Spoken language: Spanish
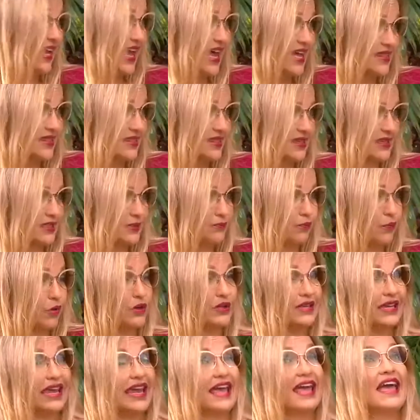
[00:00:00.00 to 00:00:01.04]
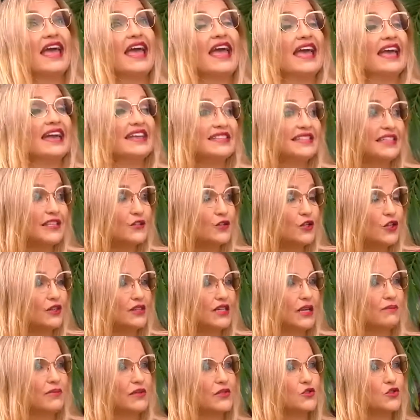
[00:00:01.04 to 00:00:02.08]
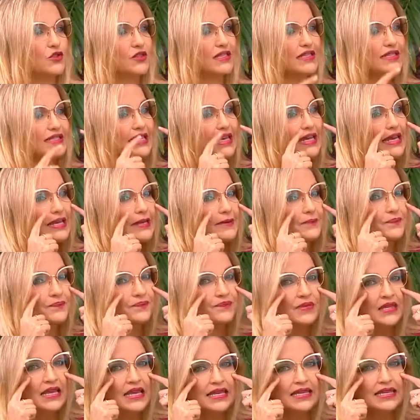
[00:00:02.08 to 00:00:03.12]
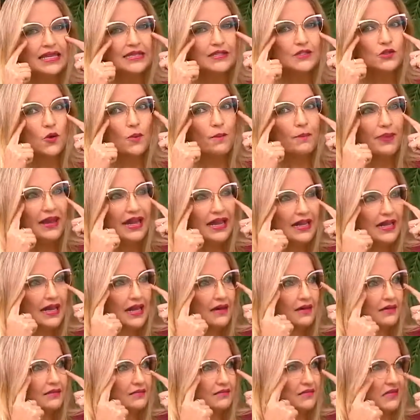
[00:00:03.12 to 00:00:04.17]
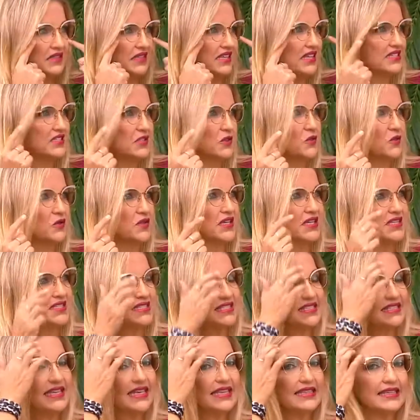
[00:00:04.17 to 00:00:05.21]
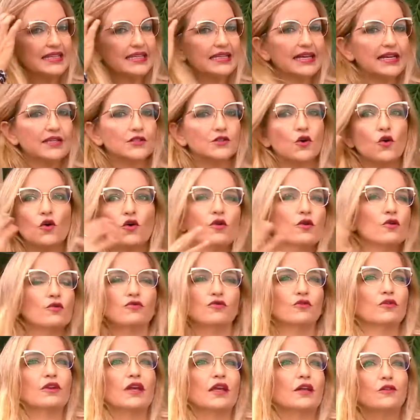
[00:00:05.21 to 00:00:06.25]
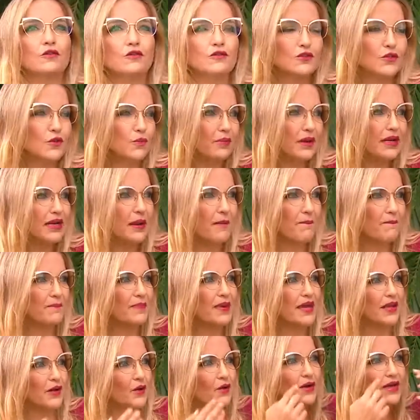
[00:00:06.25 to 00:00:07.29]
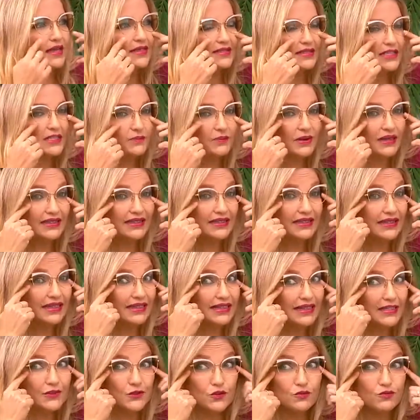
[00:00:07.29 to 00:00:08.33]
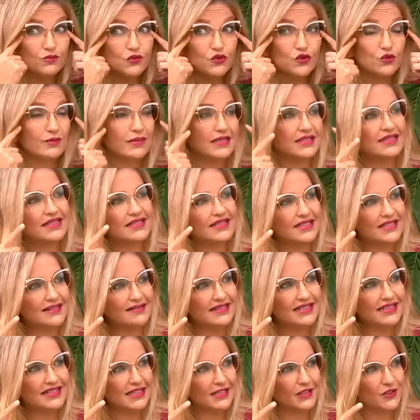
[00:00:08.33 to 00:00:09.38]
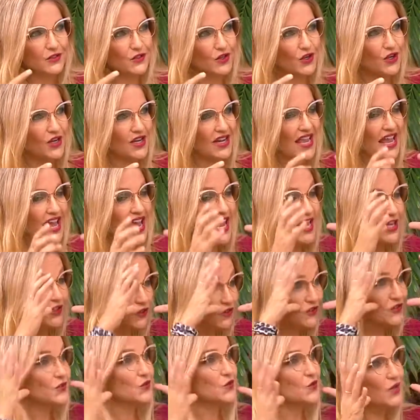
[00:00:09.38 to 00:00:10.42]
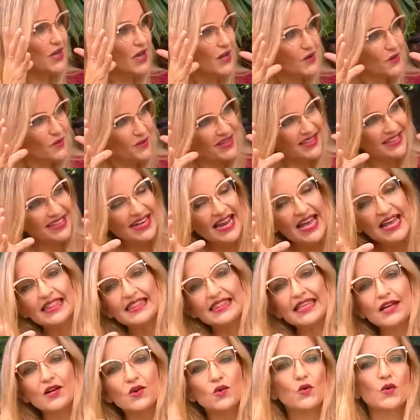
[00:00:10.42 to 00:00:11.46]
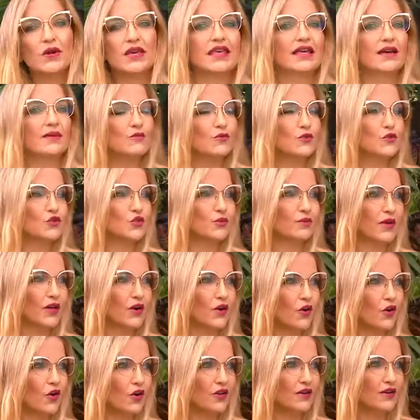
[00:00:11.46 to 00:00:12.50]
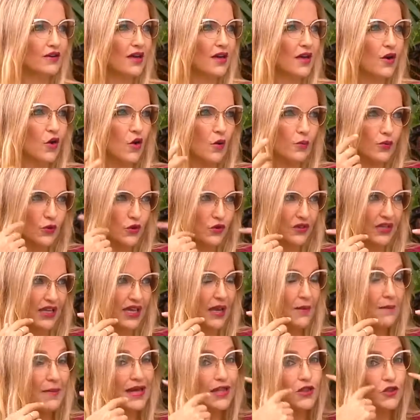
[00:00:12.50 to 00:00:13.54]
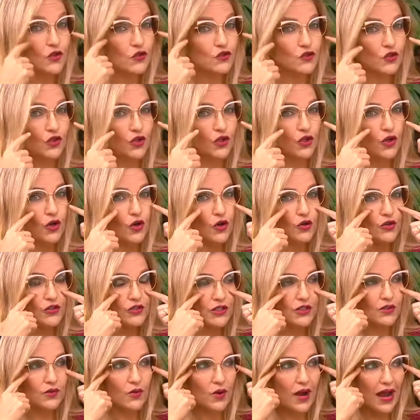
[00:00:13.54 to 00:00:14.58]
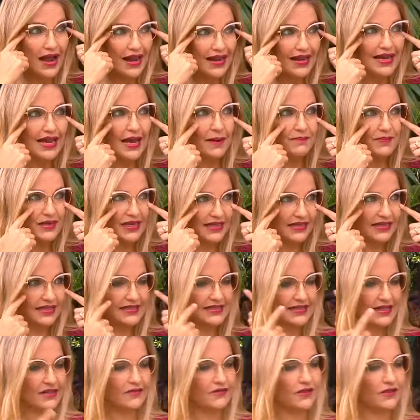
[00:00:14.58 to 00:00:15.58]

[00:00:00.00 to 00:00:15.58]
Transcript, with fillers: grandes, porque esta es otra, personas que que se operan, ¿verdad? Cirugías estéticas o no, que no se operan, pero estas partes de acá son mucho más sensibles al sol. Entonces un aro más grande cuida mucho mejor o protege más no solo el ojo, sino la piel que está